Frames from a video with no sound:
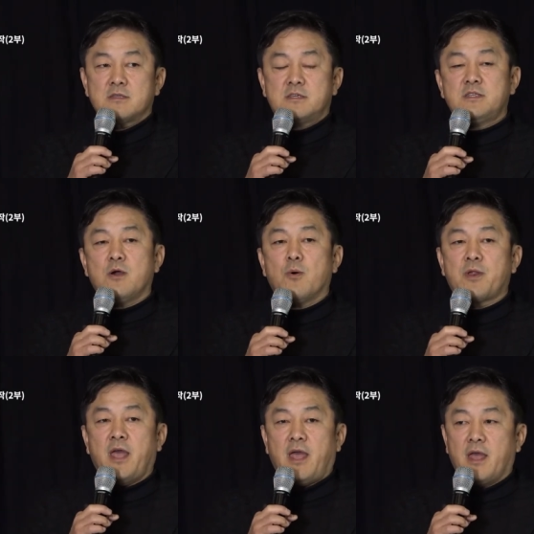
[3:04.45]
드디어
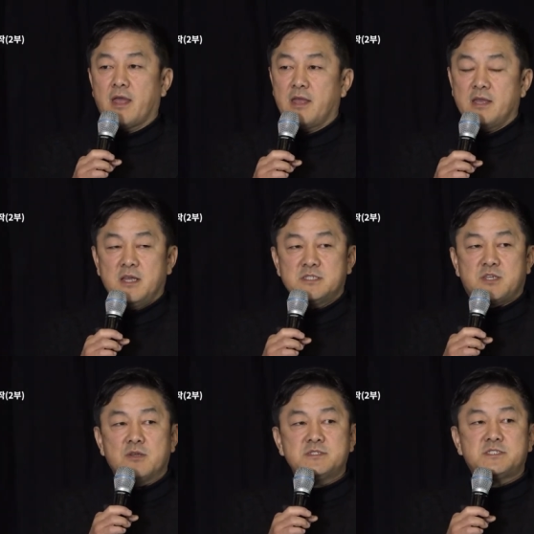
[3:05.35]
올해
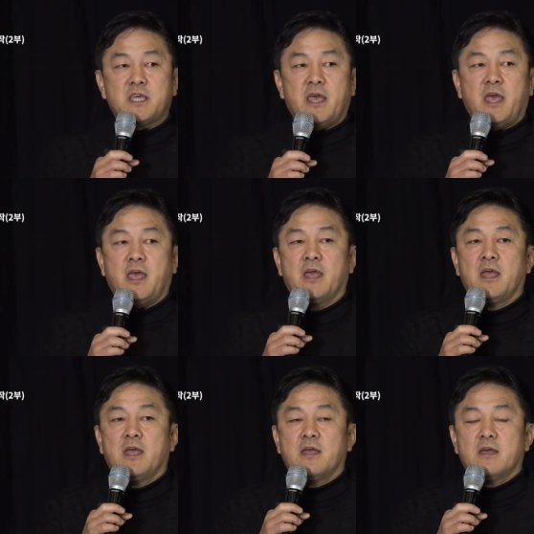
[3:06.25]
전체
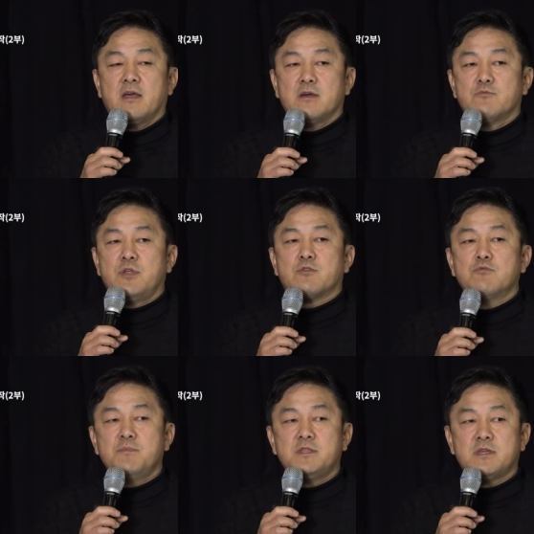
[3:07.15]
우리
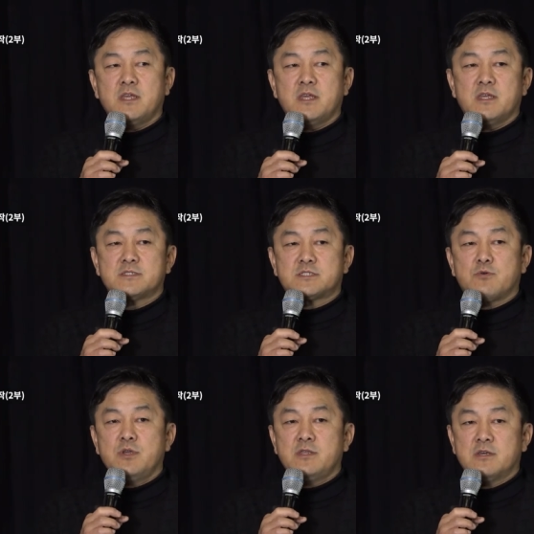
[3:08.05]
국민들이
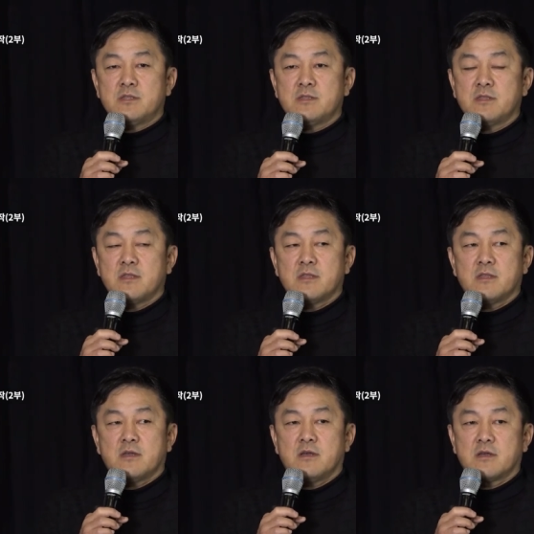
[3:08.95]
쓰고 있는
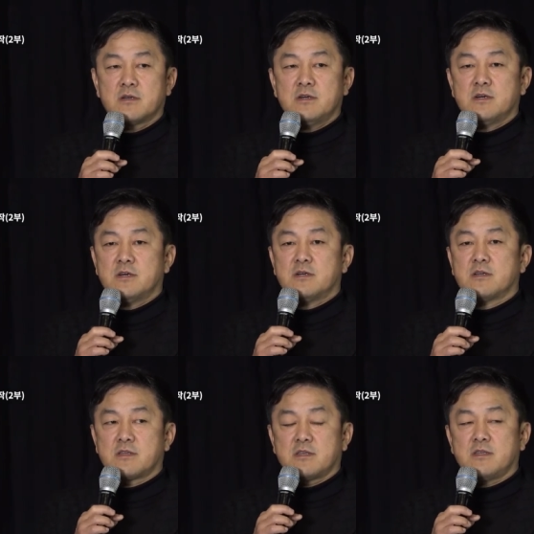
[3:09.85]
그
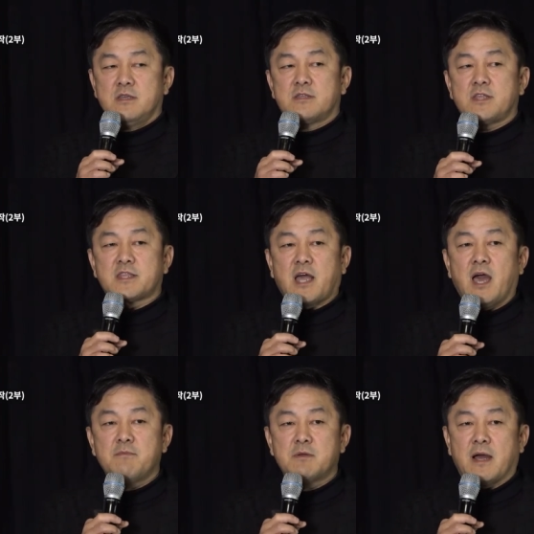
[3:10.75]
인터넷
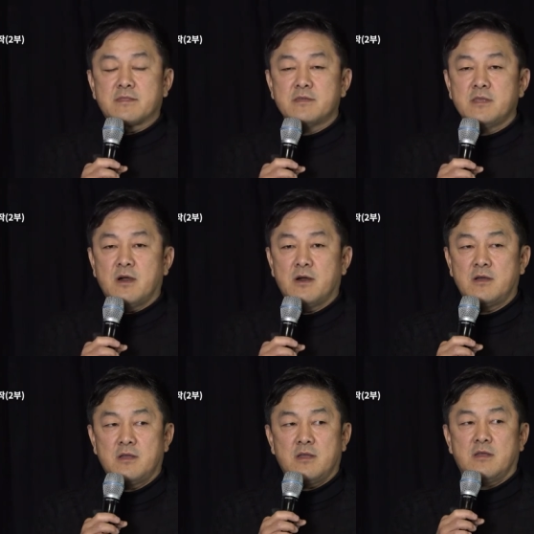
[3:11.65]
타임을 봤더니요.
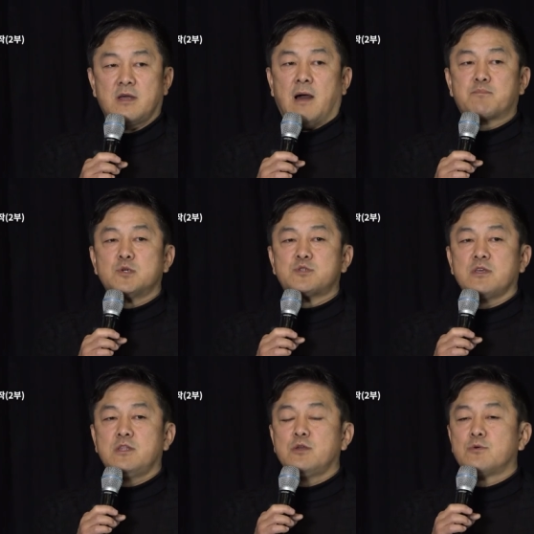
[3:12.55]
압도적
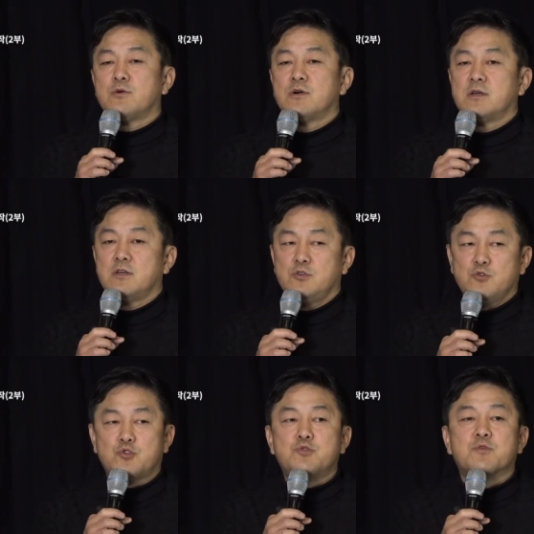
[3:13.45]
1위로
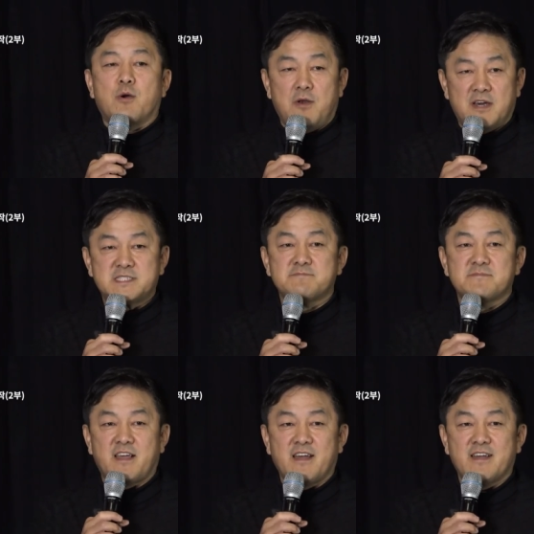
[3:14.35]
유튜브가 올라왔습니다.